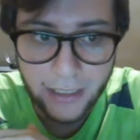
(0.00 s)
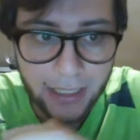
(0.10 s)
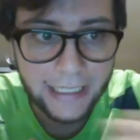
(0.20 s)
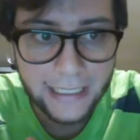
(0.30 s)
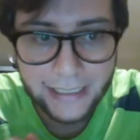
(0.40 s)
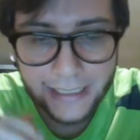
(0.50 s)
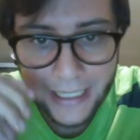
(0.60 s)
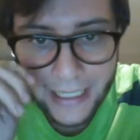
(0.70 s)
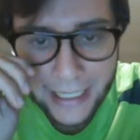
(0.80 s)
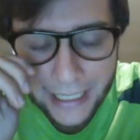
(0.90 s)
Y
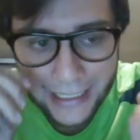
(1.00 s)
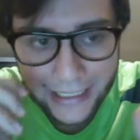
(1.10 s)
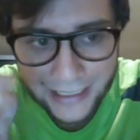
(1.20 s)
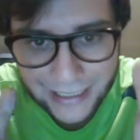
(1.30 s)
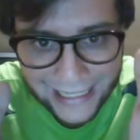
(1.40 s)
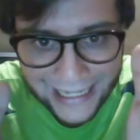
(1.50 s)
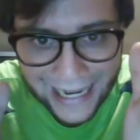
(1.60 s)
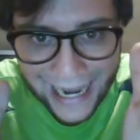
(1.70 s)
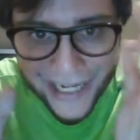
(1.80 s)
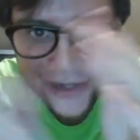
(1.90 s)
este
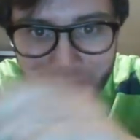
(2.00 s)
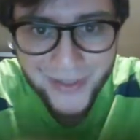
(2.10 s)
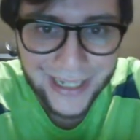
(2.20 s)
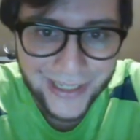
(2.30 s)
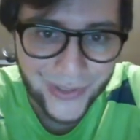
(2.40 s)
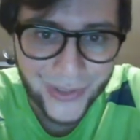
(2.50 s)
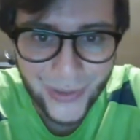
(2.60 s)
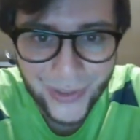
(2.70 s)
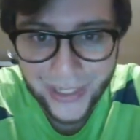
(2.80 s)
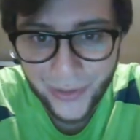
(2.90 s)
genio estoy
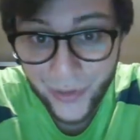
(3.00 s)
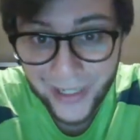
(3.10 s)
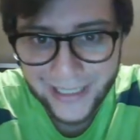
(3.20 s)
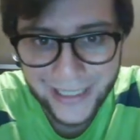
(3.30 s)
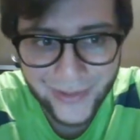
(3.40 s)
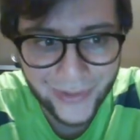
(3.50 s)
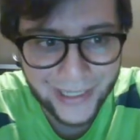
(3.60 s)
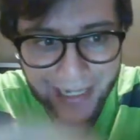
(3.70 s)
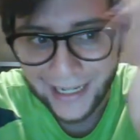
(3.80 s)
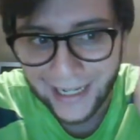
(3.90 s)
seguro que no puede hacer eso. E-,
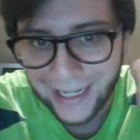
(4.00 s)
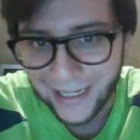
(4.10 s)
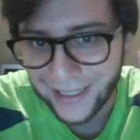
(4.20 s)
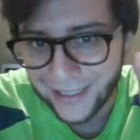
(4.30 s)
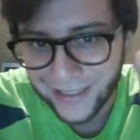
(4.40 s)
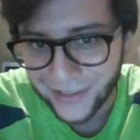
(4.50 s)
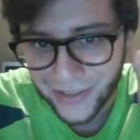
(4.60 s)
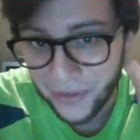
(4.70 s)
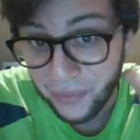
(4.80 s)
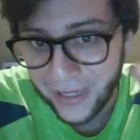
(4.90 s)
él
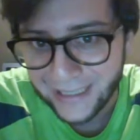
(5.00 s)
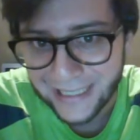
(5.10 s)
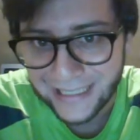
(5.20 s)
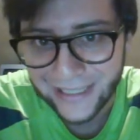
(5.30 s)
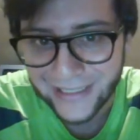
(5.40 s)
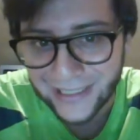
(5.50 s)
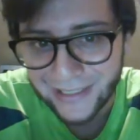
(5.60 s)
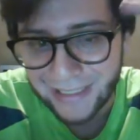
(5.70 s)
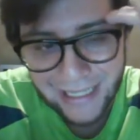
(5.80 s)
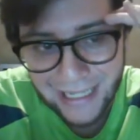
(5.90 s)
no puede entender,
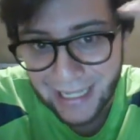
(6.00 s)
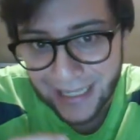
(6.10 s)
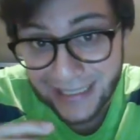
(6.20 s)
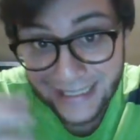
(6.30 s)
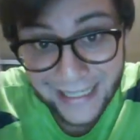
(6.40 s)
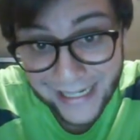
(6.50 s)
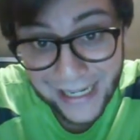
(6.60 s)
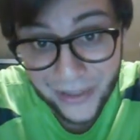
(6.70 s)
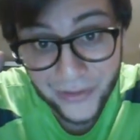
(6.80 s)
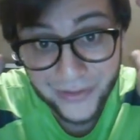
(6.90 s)
está
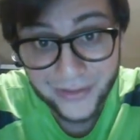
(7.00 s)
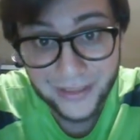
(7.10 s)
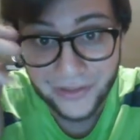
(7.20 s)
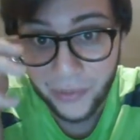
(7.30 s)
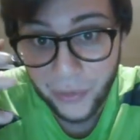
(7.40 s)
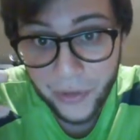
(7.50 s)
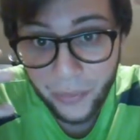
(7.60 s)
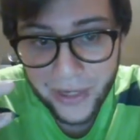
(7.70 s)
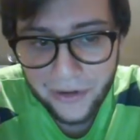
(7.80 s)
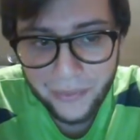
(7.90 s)
cerrado, no, no
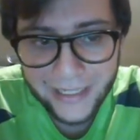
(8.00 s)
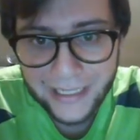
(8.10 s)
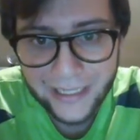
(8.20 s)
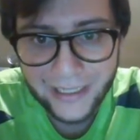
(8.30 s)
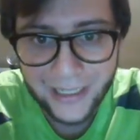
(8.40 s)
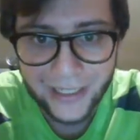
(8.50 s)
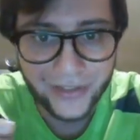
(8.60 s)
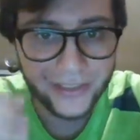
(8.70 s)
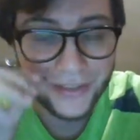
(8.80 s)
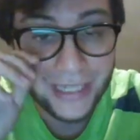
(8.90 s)
puede comprender.
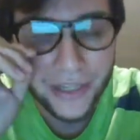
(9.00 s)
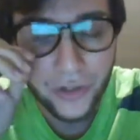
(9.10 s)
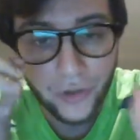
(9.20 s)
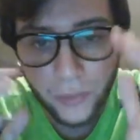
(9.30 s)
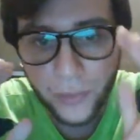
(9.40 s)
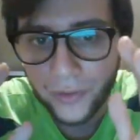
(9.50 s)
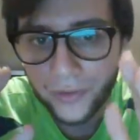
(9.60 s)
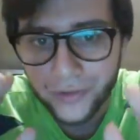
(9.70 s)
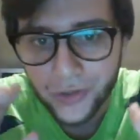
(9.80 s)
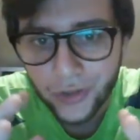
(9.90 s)
Entonces, o sea, yo no ocupo,
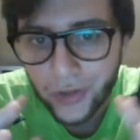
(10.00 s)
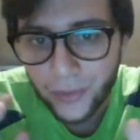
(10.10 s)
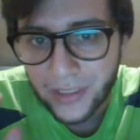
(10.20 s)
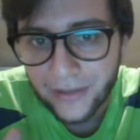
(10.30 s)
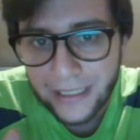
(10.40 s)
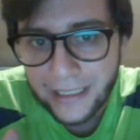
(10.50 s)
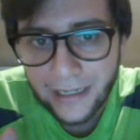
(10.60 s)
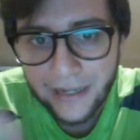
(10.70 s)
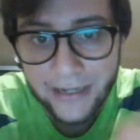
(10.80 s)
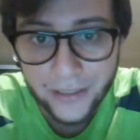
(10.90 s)
yo no estoy buscando aquí
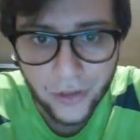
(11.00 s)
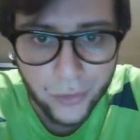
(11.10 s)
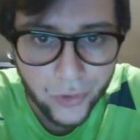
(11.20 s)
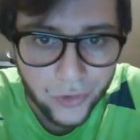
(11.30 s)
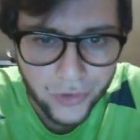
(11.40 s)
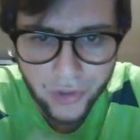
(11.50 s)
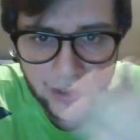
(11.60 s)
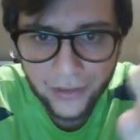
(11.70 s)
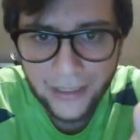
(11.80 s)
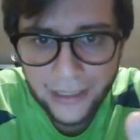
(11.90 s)
caerle bien a todo mundo, yo no
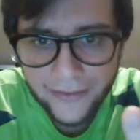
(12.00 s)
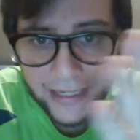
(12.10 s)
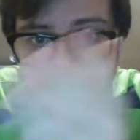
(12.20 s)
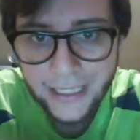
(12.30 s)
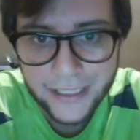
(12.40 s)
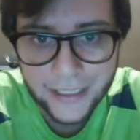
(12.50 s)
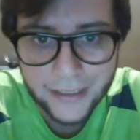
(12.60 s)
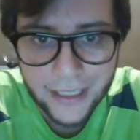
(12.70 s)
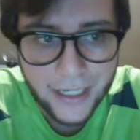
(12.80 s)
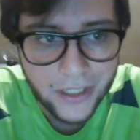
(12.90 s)
quiero caerle bien a nadie,
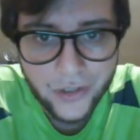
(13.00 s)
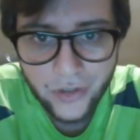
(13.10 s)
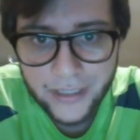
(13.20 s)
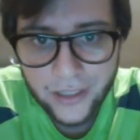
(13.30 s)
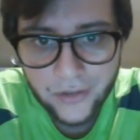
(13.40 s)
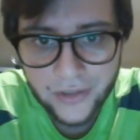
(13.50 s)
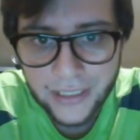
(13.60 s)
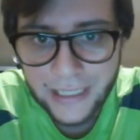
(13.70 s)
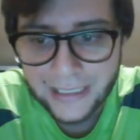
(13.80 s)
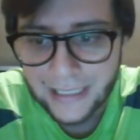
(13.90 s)
yo no quiero que
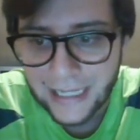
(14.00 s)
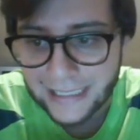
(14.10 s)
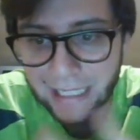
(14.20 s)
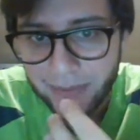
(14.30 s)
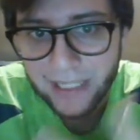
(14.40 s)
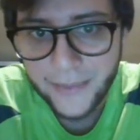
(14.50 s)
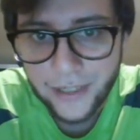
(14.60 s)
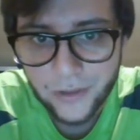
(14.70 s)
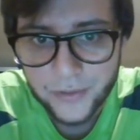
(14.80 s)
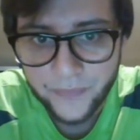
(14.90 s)
ustedes sean mis
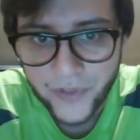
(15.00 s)
amigos.